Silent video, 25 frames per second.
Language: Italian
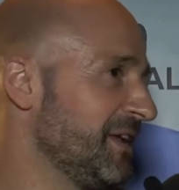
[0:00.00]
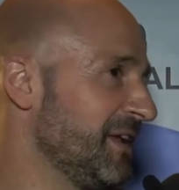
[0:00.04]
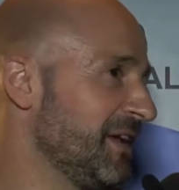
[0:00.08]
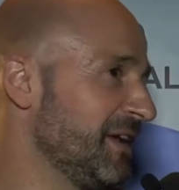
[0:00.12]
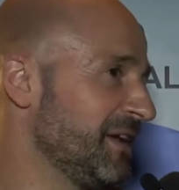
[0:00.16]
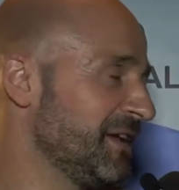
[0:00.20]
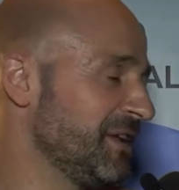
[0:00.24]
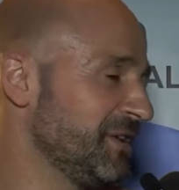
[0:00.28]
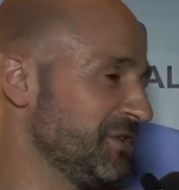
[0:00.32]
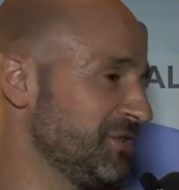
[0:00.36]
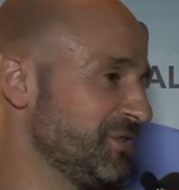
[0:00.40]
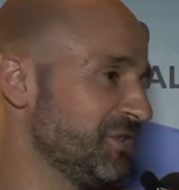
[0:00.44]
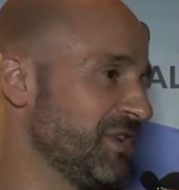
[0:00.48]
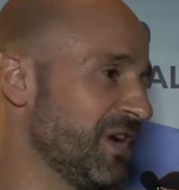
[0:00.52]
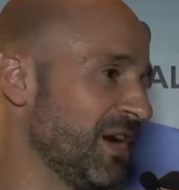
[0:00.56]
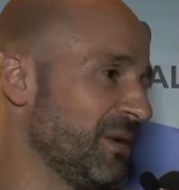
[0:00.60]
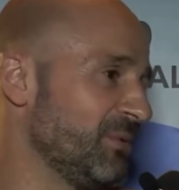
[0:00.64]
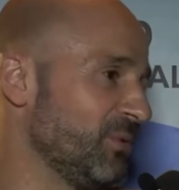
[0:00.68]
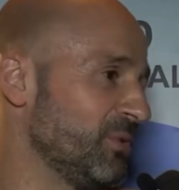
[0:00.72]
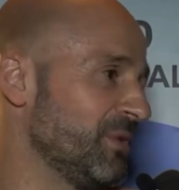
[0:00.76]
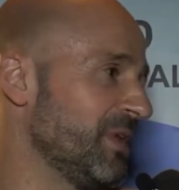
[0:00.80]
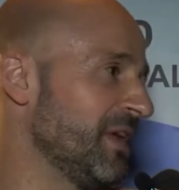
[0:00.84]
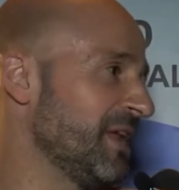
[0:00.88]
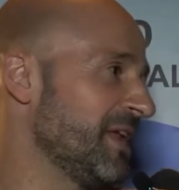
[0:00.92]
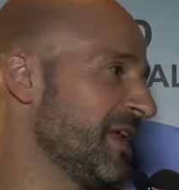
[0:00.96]
che
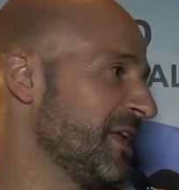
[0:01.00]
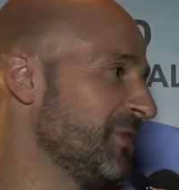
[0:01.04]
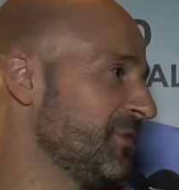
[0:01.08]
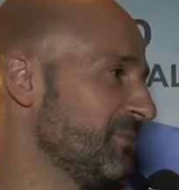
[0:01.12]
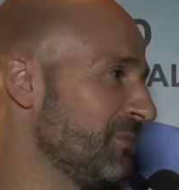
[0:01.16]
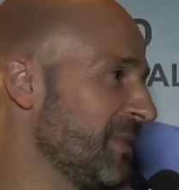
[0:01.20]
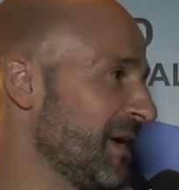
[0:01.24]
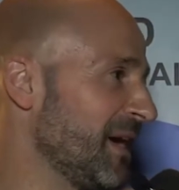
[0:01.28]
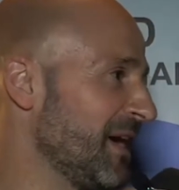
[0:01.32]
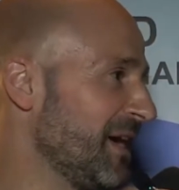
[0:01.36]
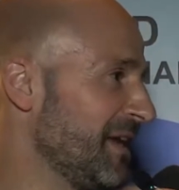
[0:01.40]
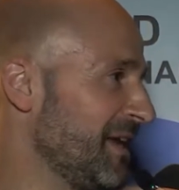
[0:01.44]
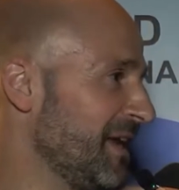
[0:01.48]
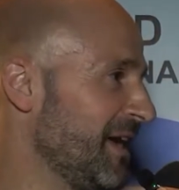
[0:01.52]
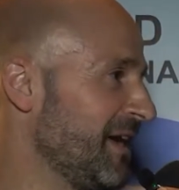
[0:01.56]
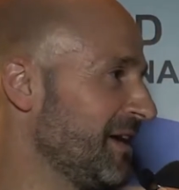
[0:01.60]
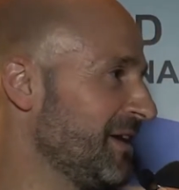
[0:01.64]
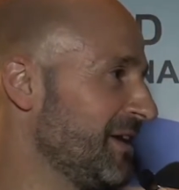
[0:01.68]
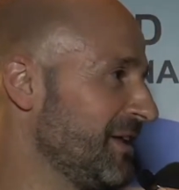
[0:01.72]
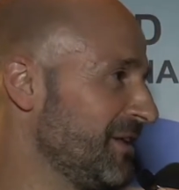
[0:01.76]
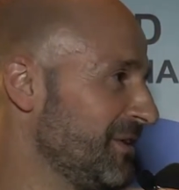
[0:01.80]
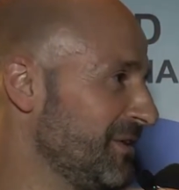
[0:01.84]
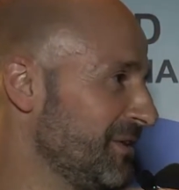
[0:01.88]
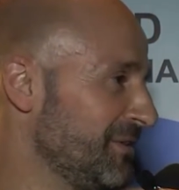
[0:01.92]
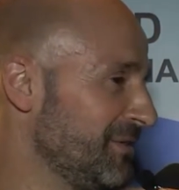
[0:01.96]
cresciamo daranno magari
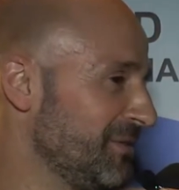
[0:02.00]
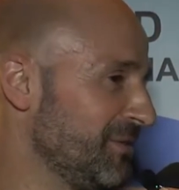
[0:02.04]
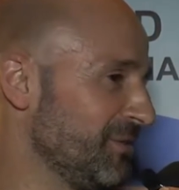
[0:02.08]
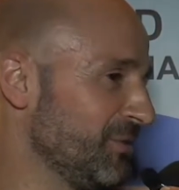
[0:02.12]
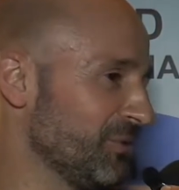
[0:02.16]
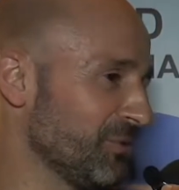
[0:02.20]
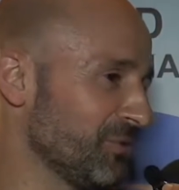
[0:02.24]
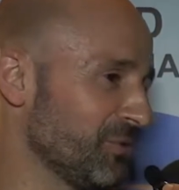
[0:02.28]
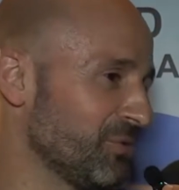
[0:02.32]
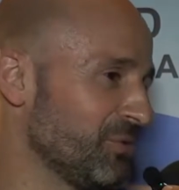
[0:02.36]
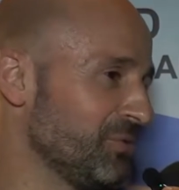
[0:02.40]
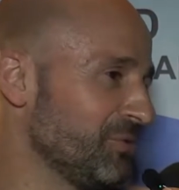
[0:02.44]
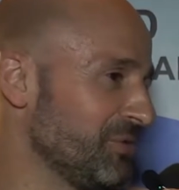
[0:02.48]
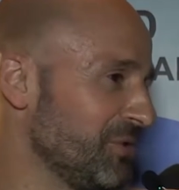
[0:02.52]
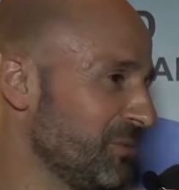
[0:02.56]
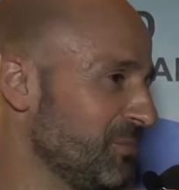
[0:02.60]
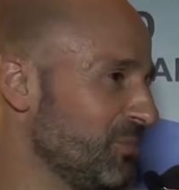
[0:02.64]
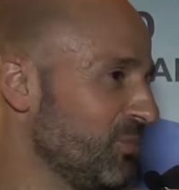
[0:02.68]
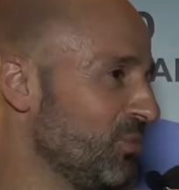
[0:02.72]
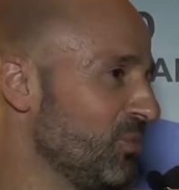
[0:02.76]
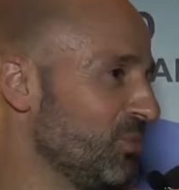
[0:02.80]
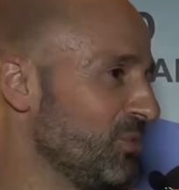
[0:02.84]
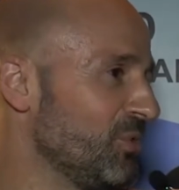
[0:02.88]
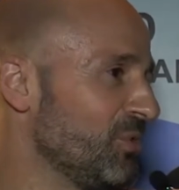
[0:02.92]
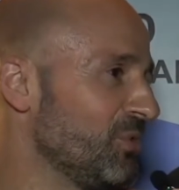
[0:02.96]
anche il loro
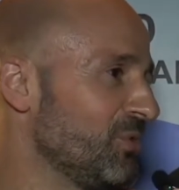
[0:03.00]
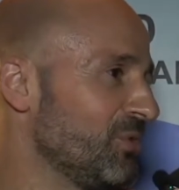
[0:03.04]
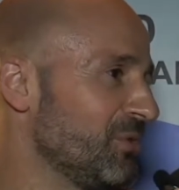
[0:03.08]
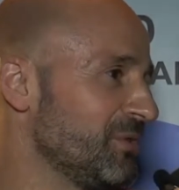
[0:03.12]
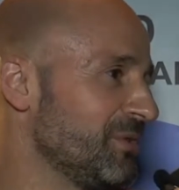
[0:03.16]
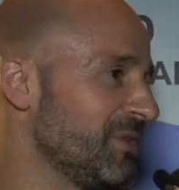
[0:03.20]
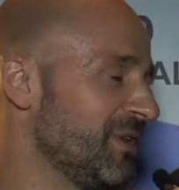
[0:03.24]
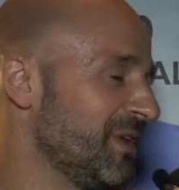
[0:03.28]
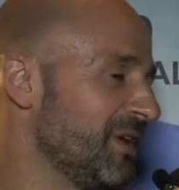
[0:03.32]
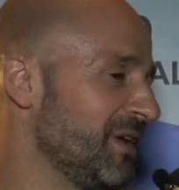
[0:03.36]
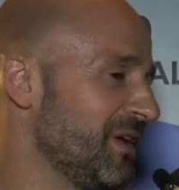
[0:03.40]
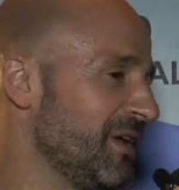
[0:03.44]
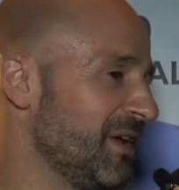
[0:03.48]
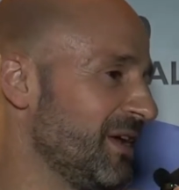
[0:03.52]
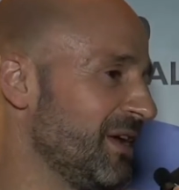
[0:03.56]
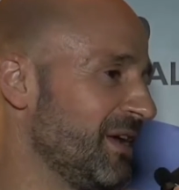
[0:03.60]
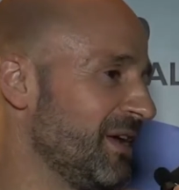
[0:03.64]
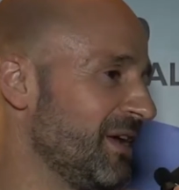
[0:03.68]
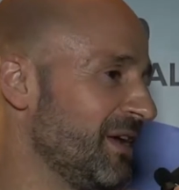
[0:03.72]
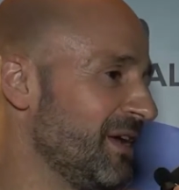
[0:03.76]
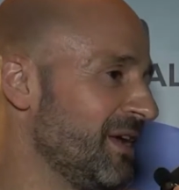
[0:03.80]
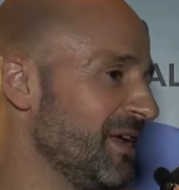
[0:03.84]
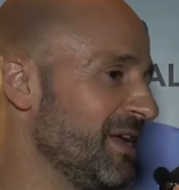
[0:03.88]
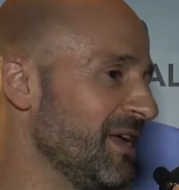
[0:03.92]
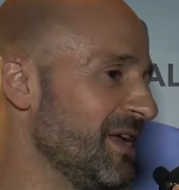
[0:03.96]
contributo con
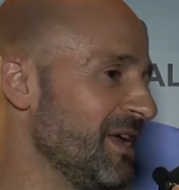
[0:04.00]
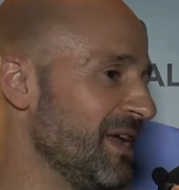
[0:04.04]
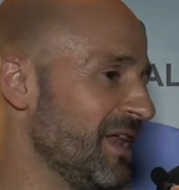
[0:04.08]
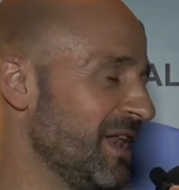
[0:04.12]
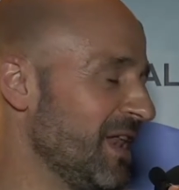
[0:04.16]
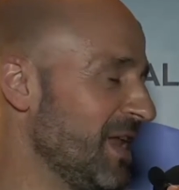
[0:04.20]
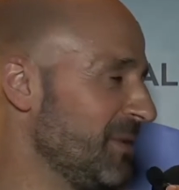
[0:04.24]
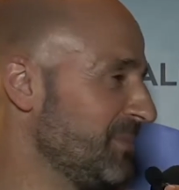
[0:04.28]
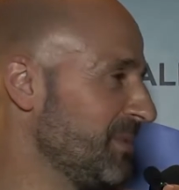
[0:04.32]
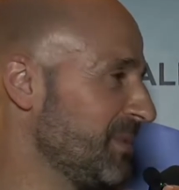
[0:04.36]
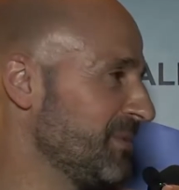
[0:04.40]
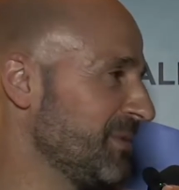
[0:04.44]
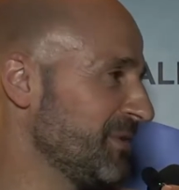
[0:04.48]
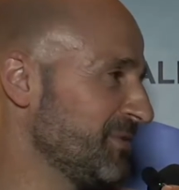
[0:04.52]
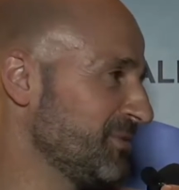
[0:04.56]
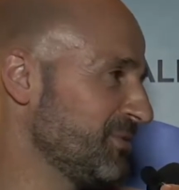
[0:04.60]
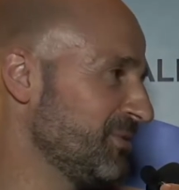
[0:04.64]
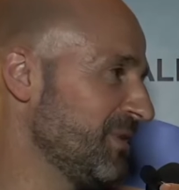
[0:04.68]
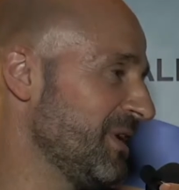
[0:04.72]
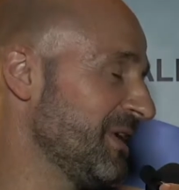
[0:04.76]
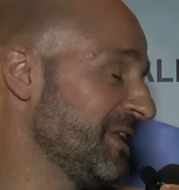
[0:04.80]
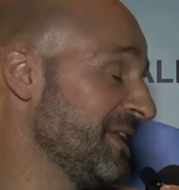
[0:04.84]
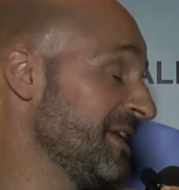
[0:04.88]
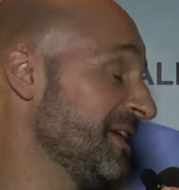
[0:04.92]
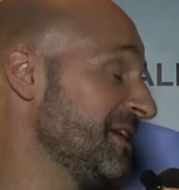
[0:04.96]
eh, la prima
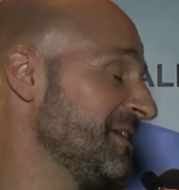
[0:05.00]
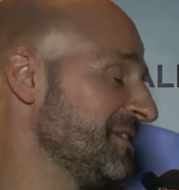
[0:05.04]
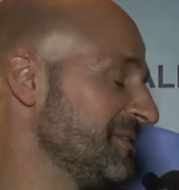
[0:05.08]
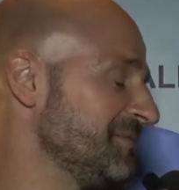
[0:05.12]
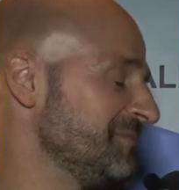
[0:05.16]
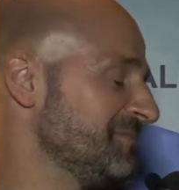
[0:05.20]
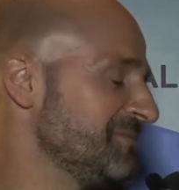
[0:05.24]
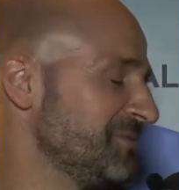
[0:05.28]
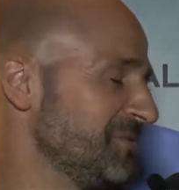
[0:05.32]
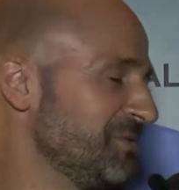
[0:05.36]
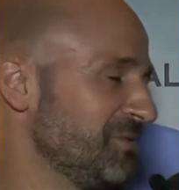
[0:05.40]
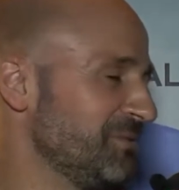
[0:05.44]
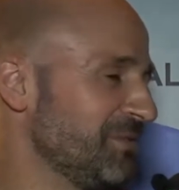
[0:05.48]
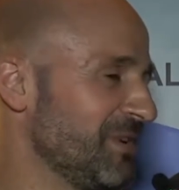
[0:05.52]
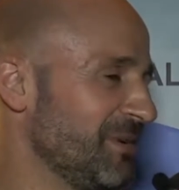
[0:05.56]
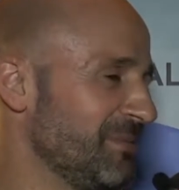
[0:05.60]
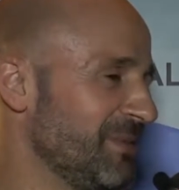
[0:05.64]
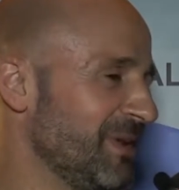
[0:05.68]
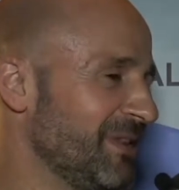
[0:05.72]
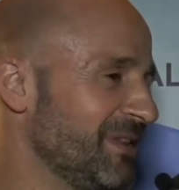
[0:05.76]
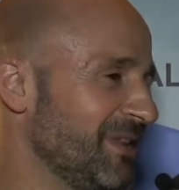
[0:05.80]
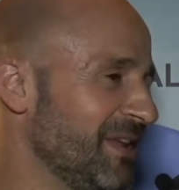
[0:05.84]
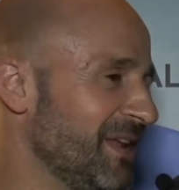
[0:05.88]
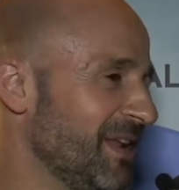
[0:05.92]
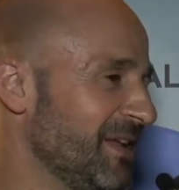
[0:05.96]
squadra,
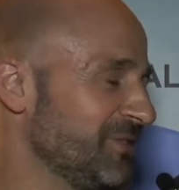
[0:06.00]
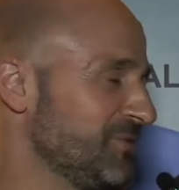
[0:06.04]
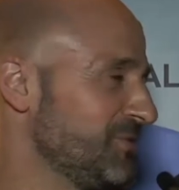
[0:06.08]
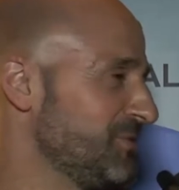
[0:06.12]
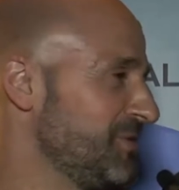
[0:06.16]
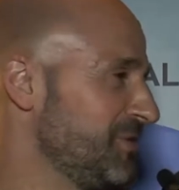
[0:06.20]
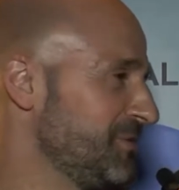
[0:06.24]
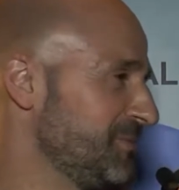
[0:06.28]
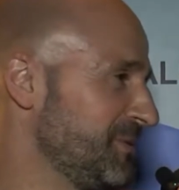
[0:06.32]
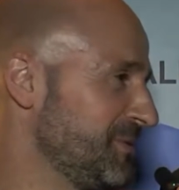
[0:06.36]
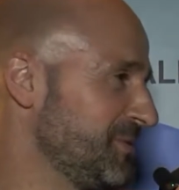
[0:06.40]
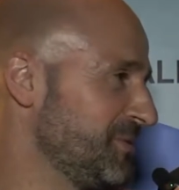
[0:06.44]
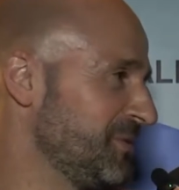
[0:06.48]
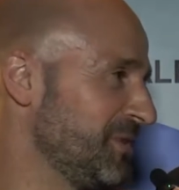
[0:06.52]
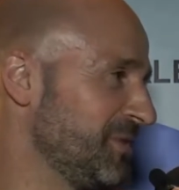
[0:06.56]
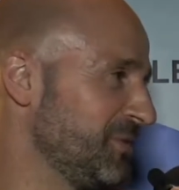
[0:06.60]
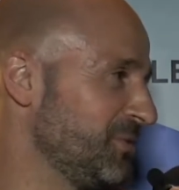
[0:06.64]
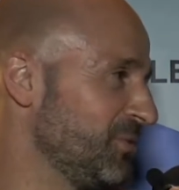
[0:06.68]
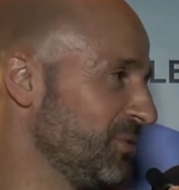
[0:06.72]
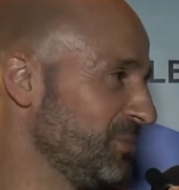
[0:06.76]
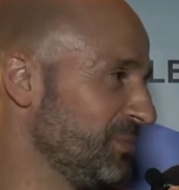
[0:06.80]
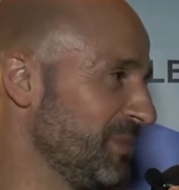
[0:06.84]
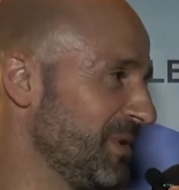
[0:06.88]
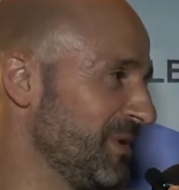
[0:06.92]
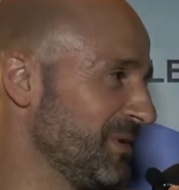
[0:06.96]
sicuramente la soddisfazione è
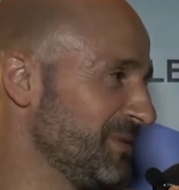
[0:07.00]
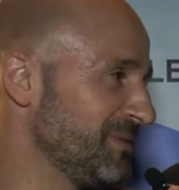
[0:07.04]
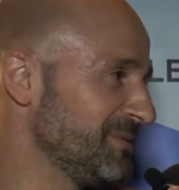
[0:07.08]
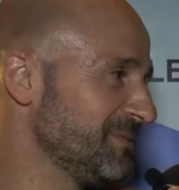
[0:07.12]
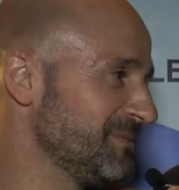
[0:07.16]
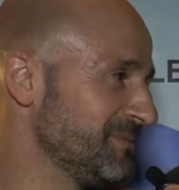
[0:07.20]
doppia. E